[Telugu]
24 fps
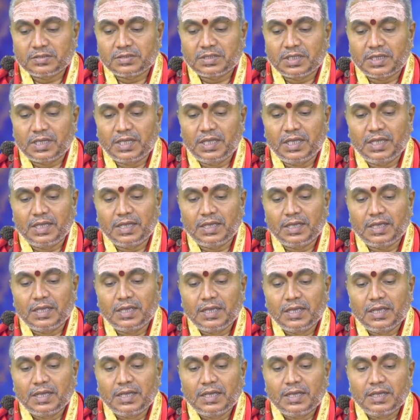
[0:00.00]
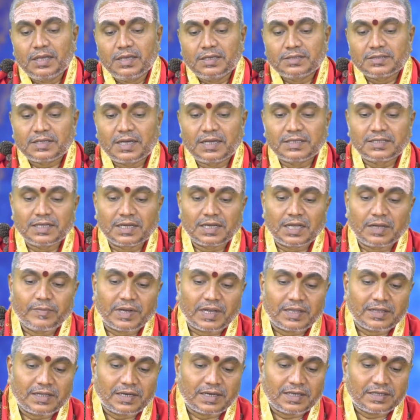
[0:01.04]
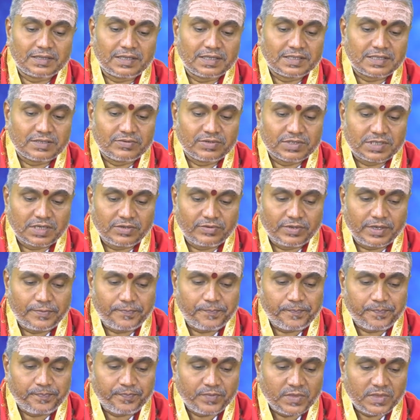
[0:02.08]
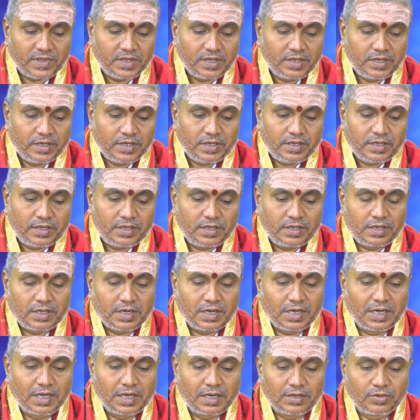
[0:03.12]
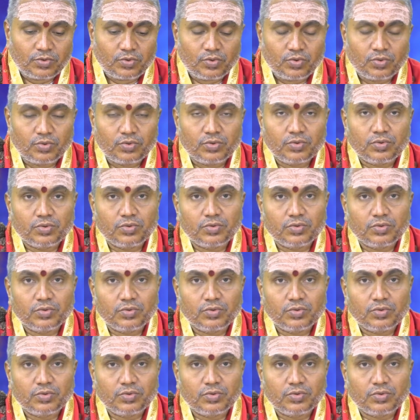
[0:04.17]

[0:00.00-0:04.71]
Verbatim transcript: సరే సహజంగా మనందరికీ తెలిసిన విషయమే ఈ గ్రహాలు